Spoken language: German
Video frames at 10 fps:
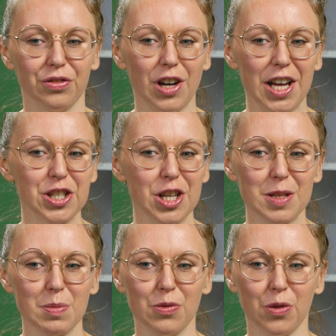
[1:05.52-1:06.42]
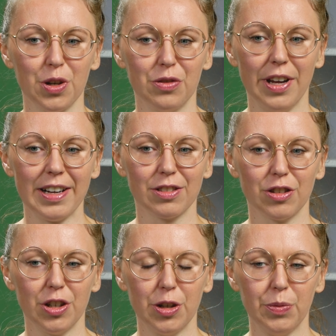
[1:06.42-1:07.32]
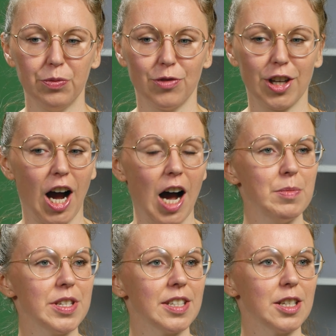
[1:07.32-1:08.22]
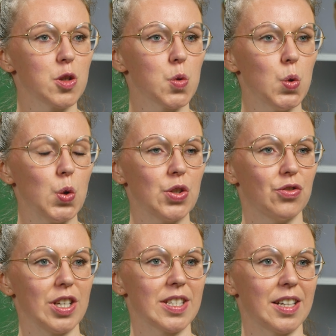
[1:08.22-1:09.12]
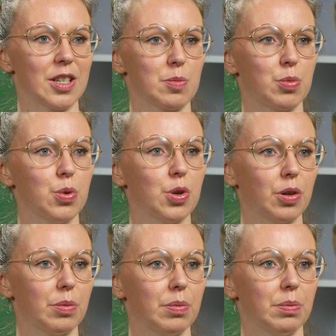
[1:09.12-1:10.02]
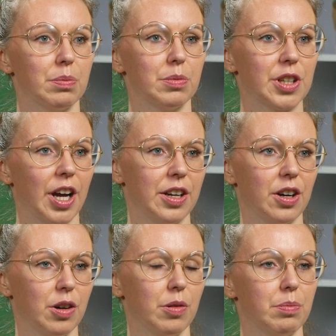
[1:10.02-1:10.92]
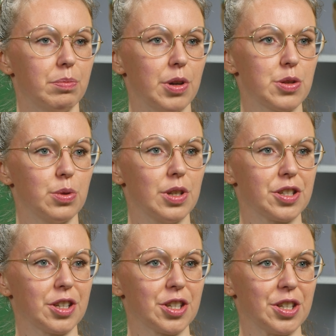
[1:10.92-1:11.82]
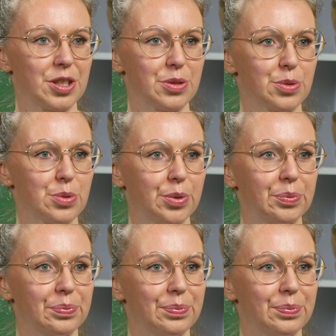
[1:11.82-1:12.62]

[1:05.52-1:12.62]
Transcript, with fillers: Vielleicht erstmal vorneweg, ähm, wie kam es dazu und was hat das Buch mit deiner persönlichen Geschichte zu tun?